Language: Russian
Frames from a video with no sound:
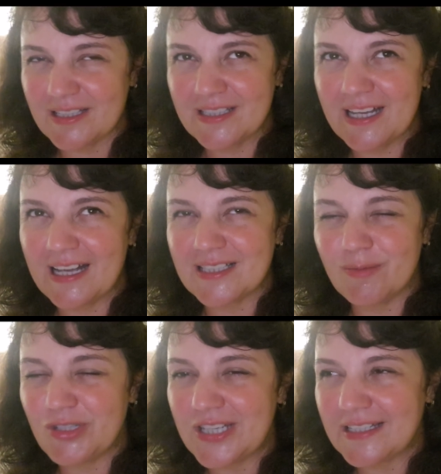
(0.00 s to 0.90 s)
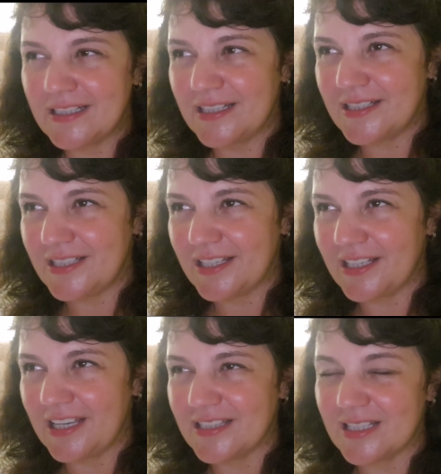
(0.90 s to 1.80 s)
за замечательные
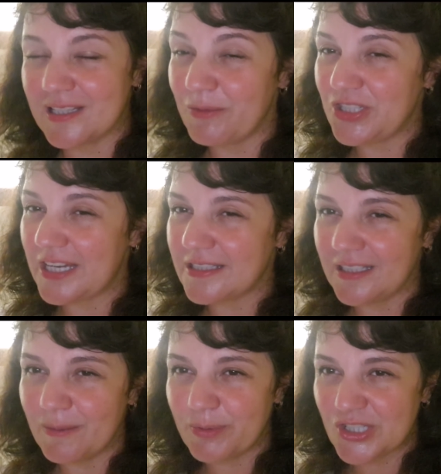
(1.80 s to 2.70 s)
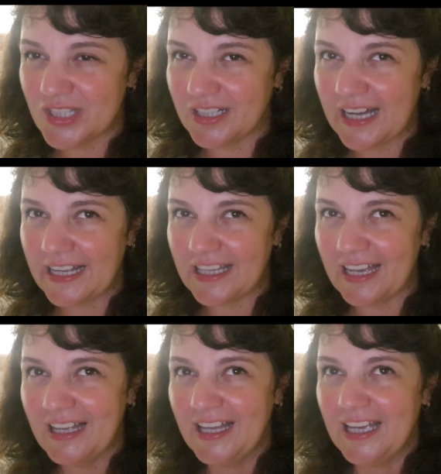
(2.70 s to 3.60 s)
стихи, за замечательные пожелания.